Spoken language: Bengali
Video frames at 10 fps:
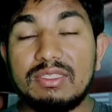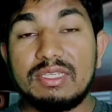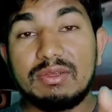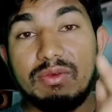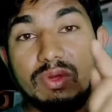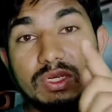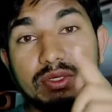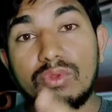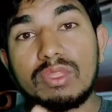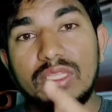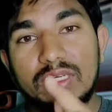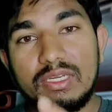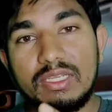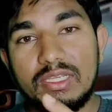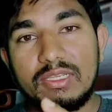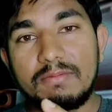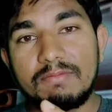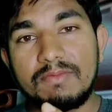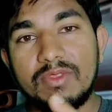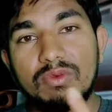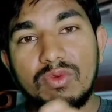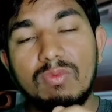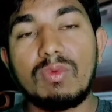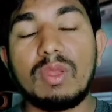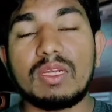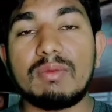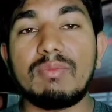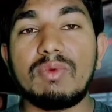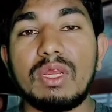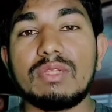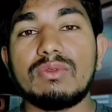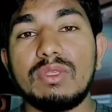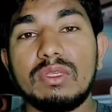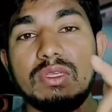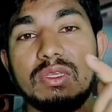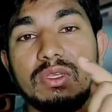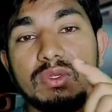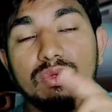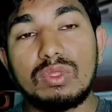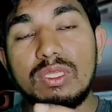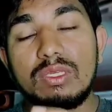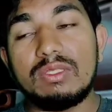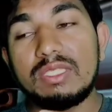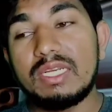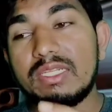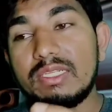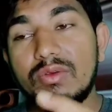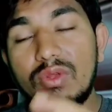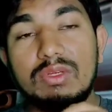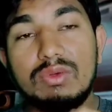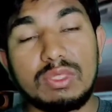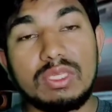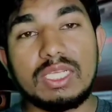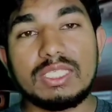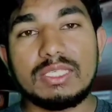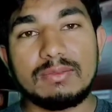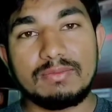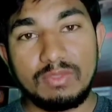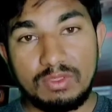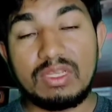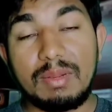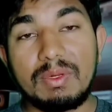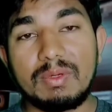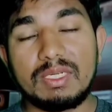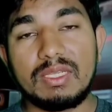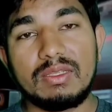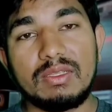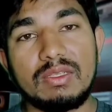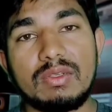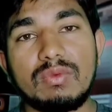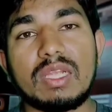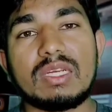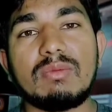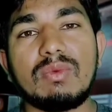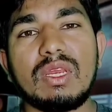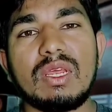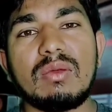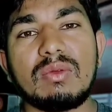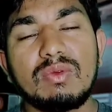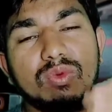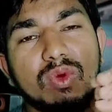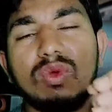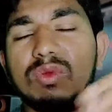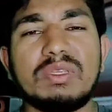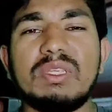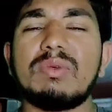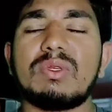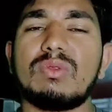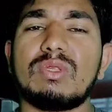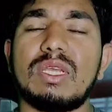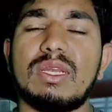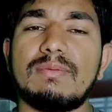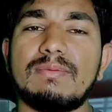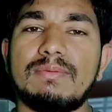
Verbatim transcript: যে গড়ে সতীন রেখে কোনো একটা মহিলা যদি সতীন জানে যে ঘরে সতীন আছে গ্রামের বাসায় একটা মহিলা কখনো বিয়ে বসতে চায় না